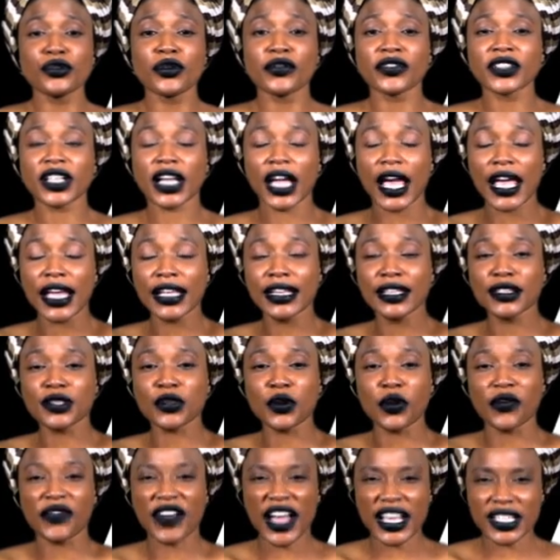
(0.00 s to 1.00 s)
dans votre
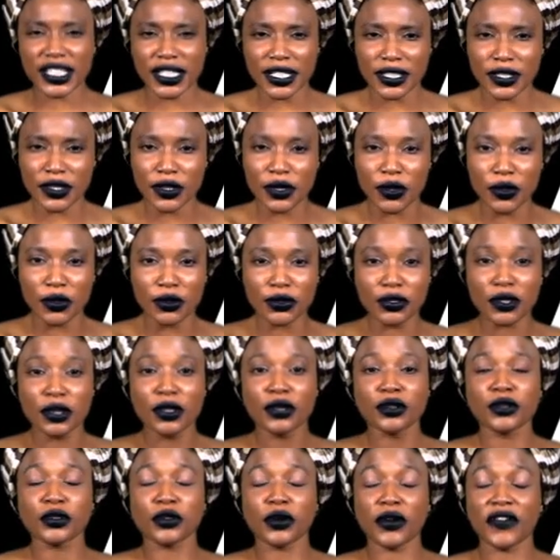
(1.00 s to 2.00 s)
édition Fashion News
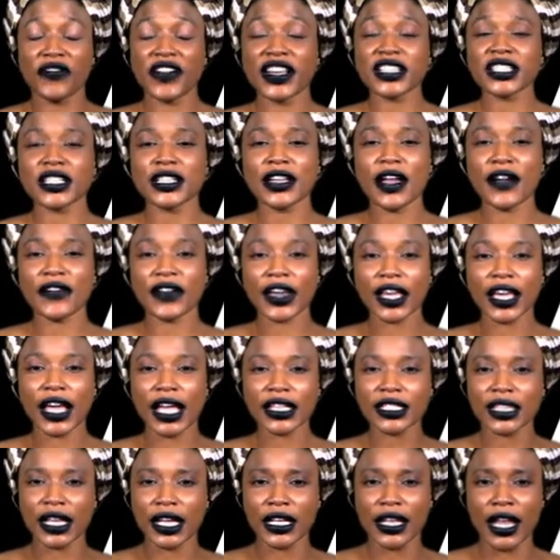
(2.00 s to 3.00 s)
sur Fashion
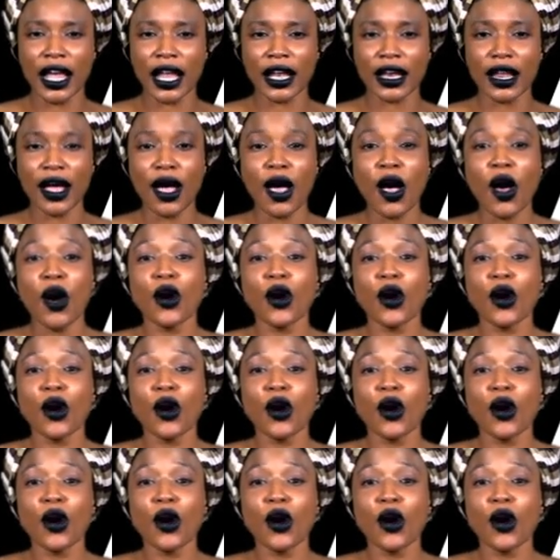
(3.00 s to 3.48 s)
Africa Channel,